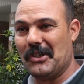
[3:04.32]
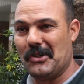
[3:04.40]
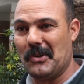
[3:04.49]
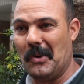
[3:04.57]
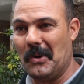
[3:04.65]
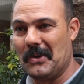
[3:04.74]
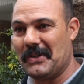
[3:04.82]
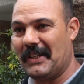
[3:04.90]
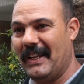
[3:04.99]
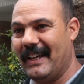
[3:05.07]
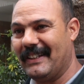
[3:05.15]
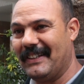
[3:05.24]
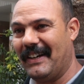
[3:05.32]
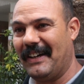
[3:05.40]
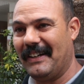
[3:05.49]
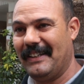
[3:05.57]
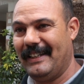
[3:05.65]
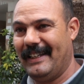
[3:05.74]
للجوج ثلاثه
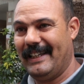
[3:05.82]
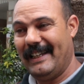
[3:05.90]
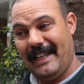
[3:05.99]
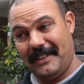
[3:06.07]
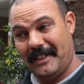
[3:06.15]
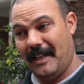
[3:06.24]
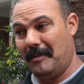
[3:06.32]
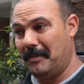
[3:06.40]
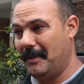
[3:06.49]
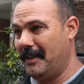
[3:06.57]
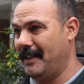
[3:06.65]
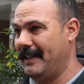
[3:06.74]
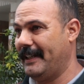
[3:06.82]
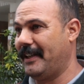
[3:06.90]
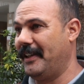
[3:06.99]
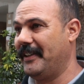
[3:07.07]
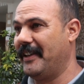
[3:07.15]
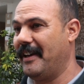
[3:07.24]
على حساب
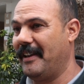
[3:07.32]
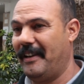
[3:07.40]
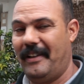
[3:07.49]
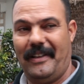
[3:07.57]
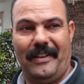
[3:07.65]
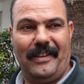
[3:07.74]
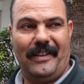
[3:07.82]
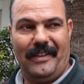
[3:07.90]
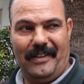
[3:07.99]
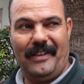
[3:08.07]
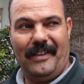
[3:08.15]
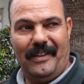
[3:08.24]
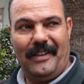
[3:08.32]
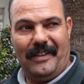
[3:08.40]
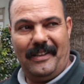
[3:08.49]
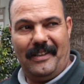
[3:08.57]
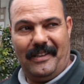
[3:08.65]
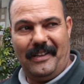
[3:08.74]
الكليان
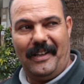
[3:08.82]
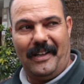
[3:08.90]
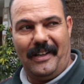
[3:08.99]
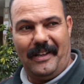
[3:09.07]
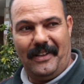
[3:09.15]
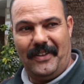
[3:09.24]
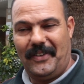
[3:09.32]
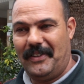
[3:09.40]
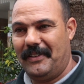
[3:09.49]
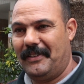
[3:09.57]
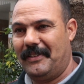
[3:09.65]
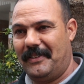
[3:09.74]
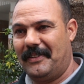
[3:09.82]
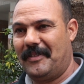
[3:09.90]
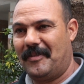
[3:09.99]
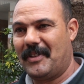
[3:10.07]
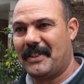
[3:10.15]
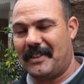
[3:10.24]
اه
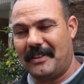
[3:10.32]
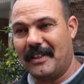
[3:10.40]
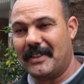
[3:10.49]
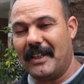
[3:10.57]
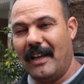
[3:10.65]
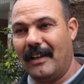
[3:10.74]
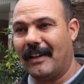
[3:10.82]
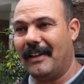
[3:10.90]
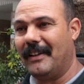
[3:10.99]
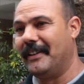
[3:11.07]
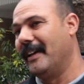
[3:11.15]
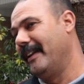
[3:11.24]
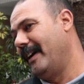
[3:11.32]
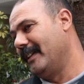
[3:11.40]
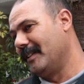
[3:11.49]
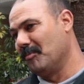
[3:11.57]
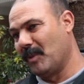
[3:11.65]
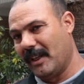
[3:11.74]
خصك تسالي الكليان
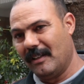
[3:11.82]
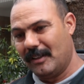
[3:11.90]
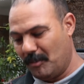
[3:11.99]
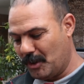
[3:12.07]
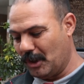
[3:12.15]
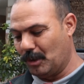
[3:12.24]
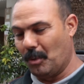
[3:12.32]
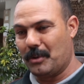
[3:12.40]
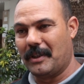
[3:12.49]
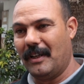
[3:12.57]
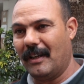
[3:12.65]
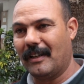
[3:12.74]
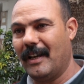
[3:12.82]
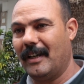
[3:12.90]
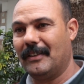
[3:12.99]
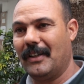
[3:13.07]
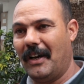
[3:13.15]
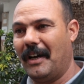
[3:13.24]
عادي يمكن تمشي تغسل
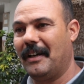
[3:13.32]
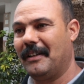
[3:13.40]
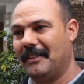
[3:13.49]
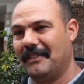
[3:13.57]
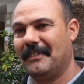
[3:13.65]
كذا